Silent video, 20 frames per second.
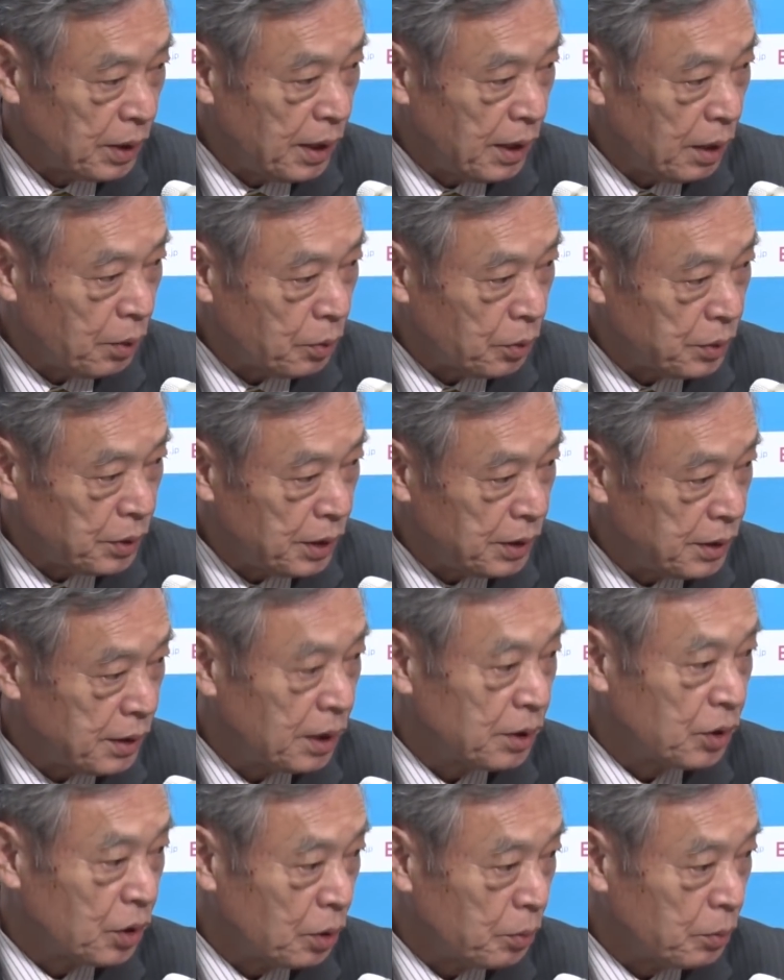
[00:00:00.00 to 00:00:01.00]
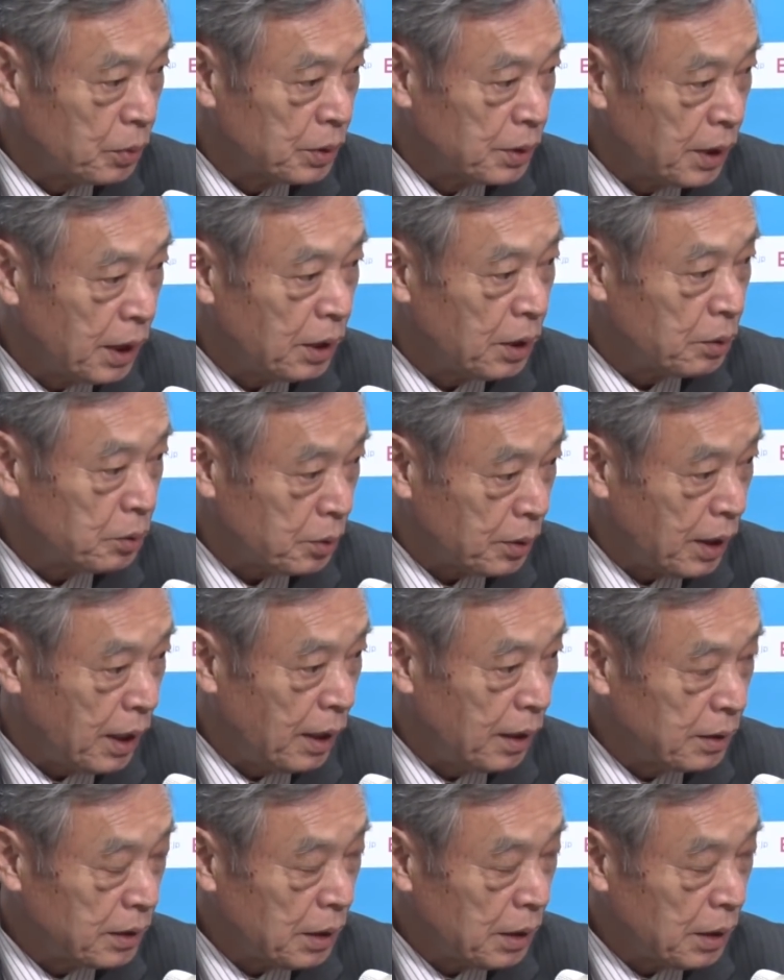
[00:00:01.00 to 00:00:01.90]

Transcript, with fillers: 題や固定資産度の問題だとか、